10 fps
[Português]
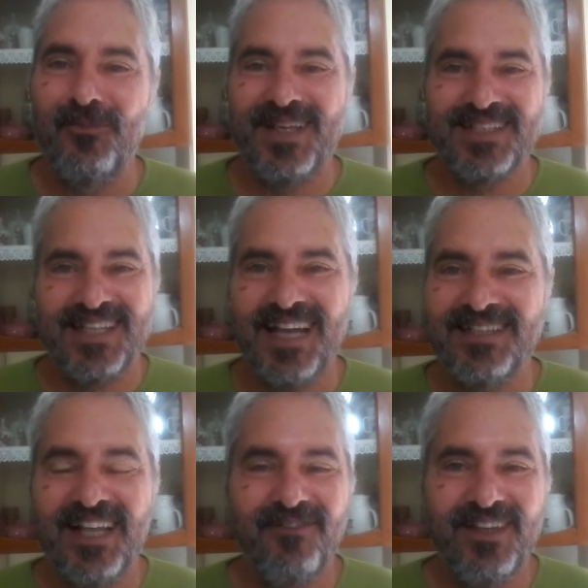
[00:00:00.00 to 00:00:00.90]

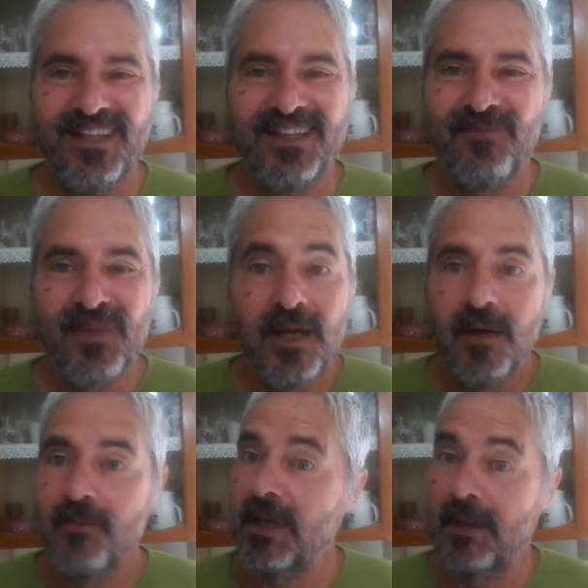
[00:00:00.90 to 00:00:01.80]
pesado na vida,
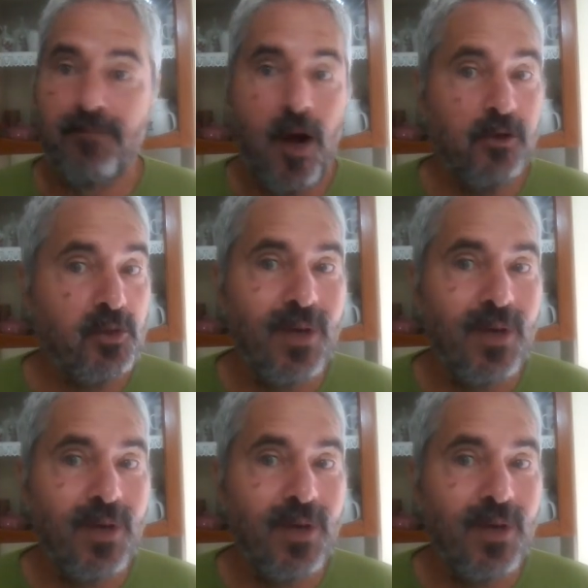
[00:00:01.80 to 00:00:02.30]
porque pau de